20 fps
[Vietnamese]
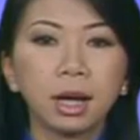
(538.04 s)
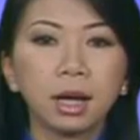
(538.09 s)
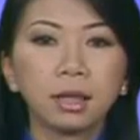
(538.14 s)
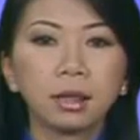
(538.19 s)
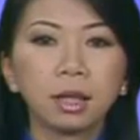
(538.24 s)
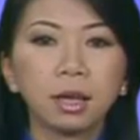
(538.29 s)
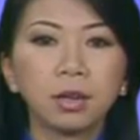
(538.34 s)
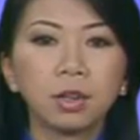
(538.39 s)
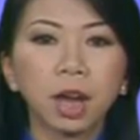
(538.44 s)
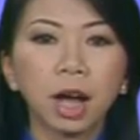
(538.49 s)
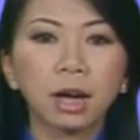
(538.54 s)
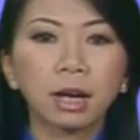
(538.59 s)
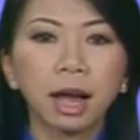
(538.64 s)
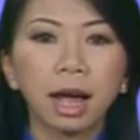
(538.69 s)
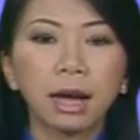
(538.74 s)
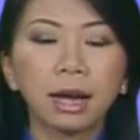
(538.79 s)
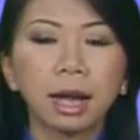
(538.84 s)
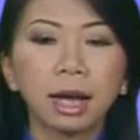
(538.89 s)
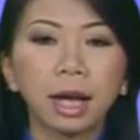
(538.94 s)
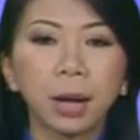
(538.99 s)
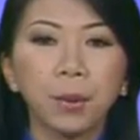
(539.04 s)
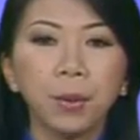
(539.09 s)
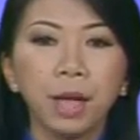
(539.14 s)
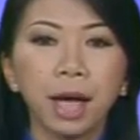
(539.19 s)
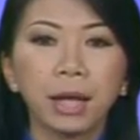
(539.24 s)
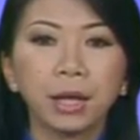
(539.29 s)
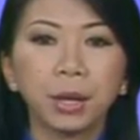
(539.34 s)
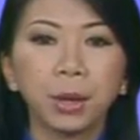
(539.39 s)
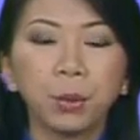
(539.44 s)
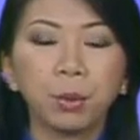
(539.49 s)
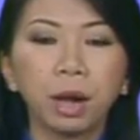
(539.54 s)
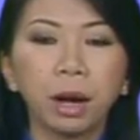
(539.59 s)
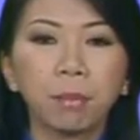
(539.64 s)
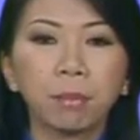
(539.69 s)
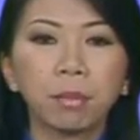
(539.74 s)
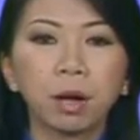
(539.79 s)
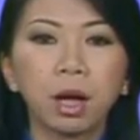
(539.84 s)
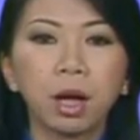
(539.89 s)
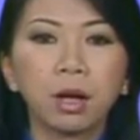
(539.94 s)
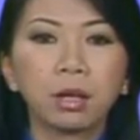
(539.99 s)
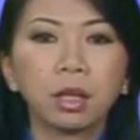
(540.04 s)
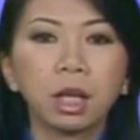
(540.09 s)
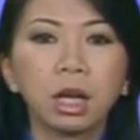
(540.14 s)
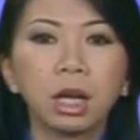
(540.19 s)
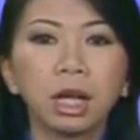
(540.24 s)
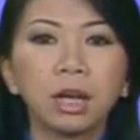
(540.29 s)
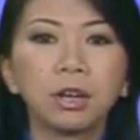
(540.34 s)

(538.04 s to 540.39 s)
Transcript: Tình trạng này đã kéo dài nhiều năm, nhưng khi